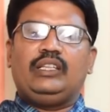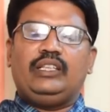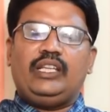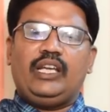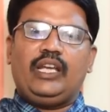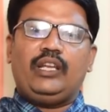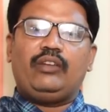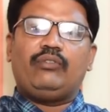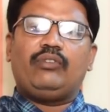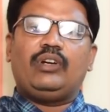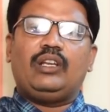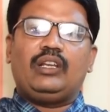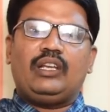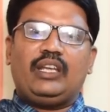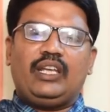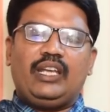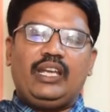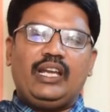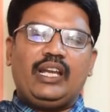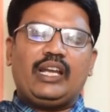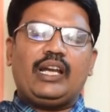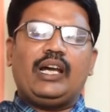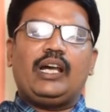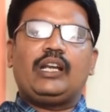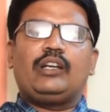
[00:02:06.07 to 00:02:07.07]
దేని వలన
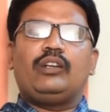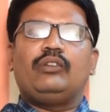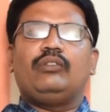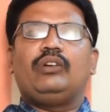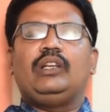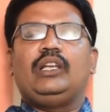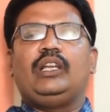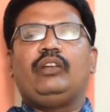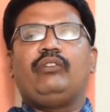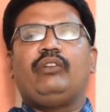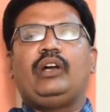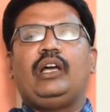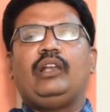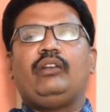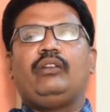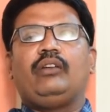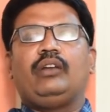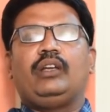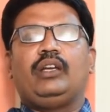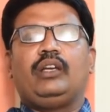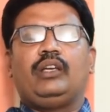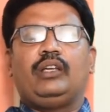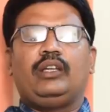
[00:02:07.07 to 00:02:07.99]
ఏ కారణం వల్ల ఇవాల్యూ